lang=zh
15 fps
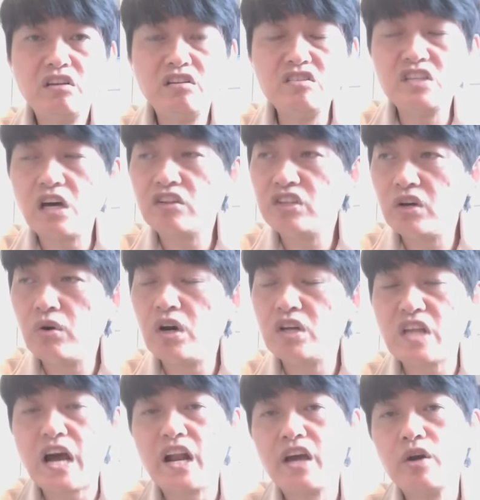你只要电话
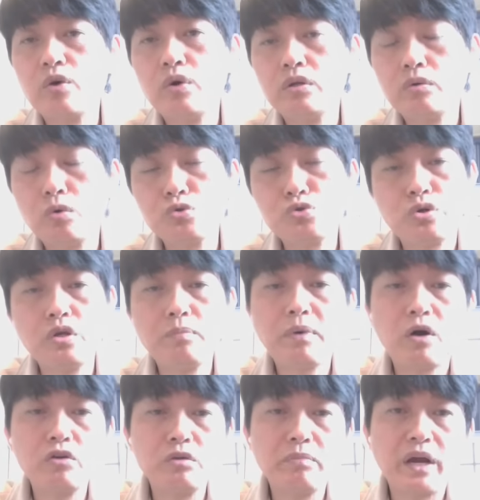打来问，我绝对
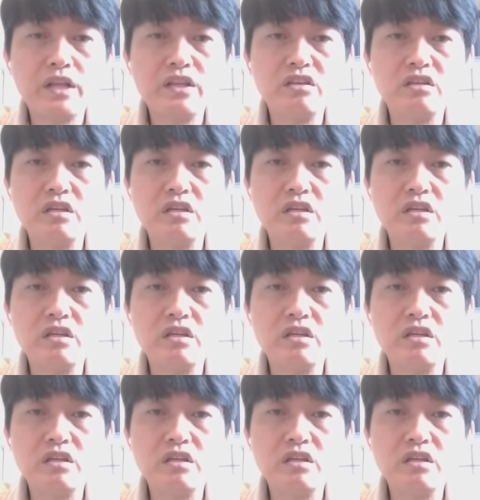包你满